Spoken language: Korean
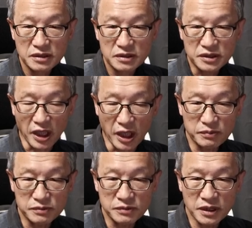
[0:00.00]

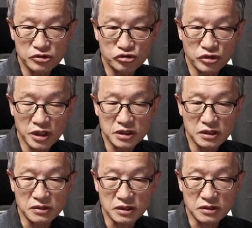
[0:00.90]
대부분의 유엔
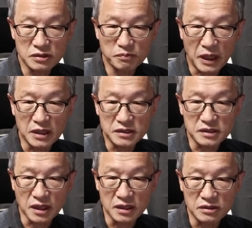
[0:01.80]
이런 데서는
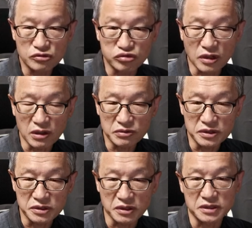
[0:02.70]
팔레스타인을 국가로
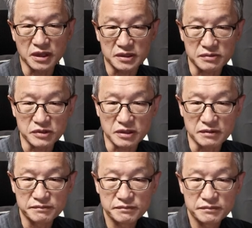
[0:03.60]
인정하지 않습니다.
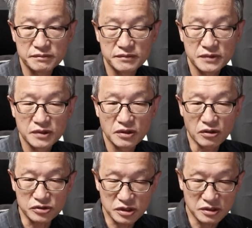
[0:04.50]

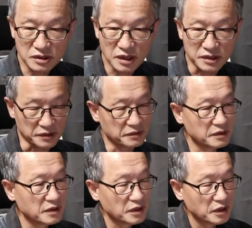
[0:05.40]
어쨌든 간에
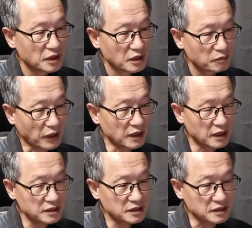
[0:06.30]

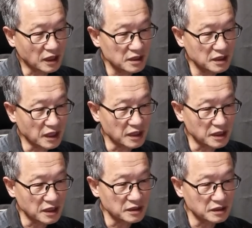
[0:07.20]
팔레스타인
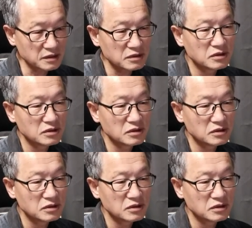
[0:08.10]
내에 있는